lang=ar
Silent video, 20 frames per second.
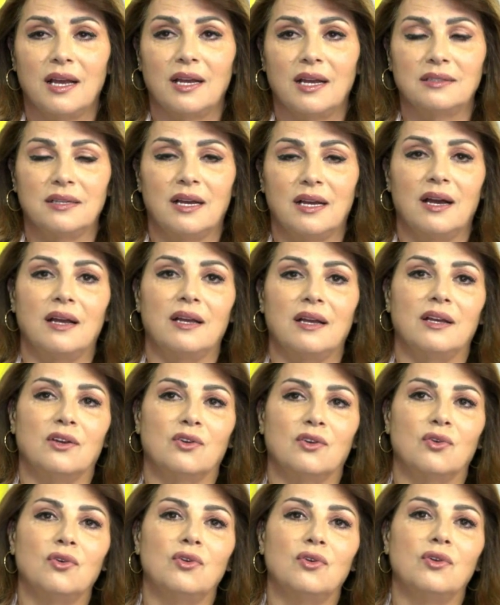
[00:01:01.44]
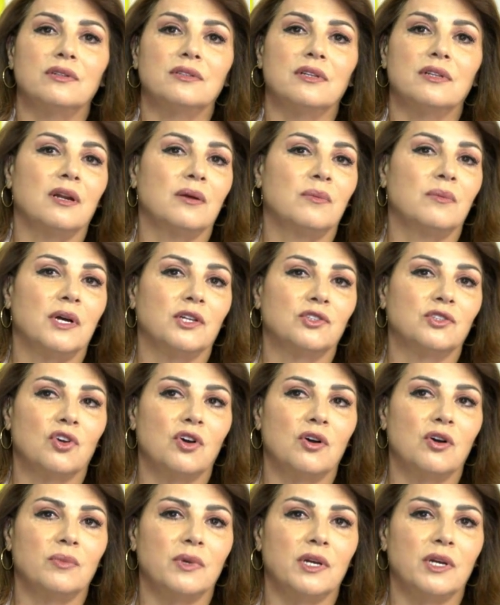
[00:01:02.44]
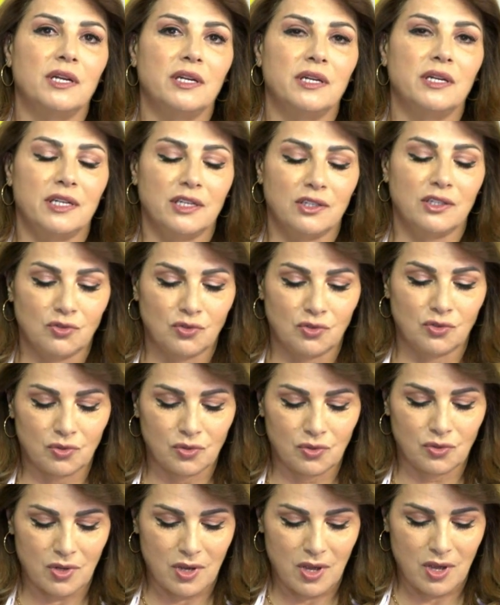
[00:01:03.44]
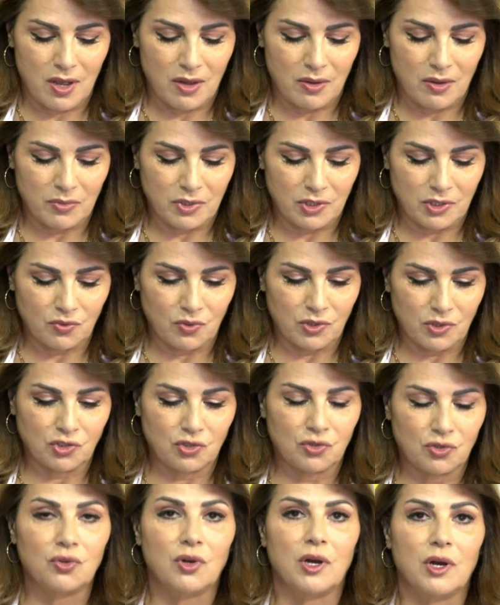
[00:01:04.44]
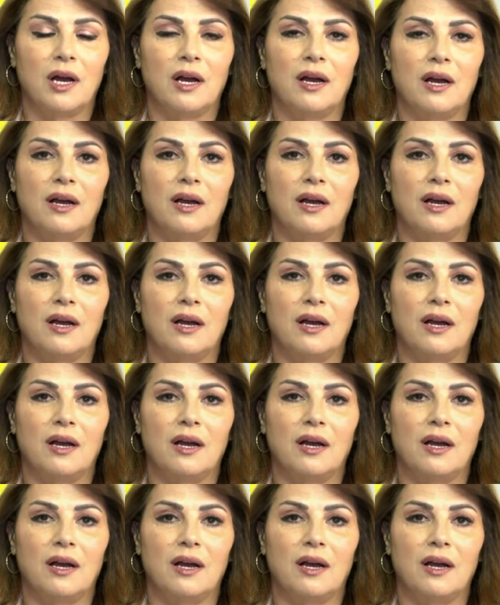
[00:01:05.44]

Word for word: تحقق كل طلباتكم اللي انتم بتوجهوها